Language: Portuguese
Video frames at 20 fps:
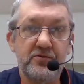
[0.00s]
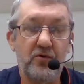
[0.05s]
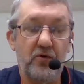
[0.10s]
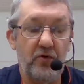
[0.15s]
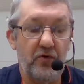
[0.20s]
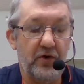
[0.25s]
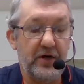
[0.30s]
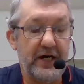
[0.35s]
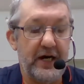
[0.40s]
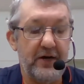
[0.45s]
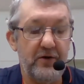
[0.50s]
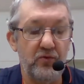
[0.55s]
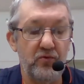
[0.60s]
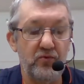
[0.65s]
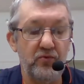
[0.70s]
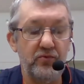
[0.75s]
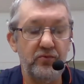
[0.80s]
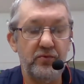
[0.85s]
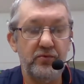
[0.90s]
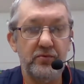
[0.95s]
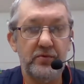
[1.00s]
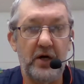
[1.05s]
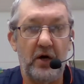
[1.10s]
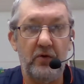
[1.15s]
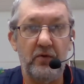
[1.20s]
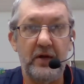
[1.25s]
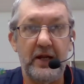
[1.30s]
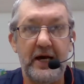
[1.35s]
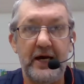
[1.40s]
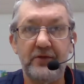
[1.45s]
colocar um ao
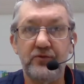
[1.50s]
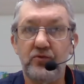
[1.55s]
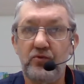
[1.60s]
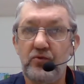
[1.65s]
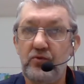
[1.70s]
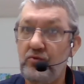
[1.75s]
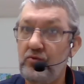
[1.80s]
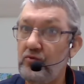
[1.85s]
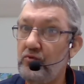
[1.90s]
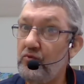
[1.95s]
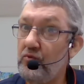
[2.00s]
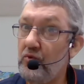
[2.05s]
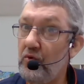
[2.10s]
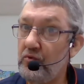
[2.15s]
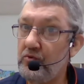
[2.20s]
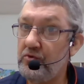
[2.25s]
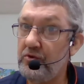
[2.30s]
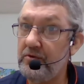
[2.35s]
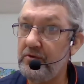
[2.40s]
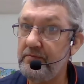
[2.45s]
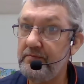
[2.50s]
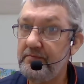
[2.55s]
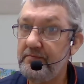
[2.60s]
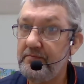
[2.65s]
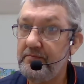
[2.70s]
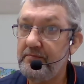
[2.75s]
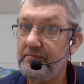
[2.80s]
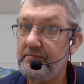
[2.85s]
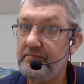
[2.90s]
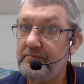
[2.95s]
lado do outro,
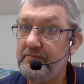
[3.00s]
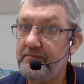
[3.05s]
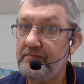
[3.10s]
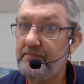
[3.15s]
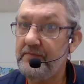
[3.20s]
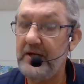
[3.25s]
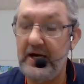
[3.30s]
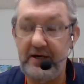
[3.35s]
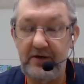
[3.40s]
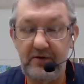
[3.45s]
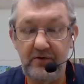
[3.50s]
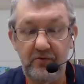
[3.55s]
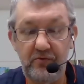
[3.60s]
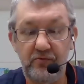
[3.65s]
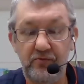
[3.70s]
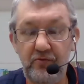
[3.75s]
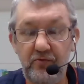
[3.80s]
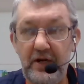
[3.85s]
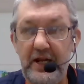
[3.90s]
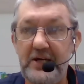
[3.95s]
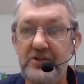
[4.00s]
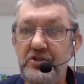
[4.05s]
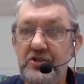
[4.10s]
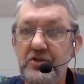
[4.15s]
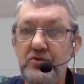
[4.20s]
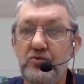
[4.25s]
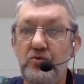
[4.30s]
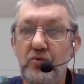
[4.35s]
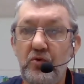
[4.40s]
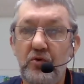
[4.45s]
tá? um do ladinho
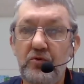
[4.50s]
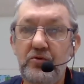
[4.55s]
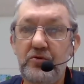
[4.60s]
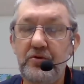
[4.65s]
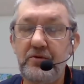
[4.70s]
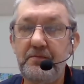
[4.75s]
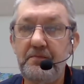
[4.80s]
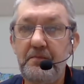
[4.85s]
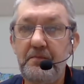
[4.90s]
do outro,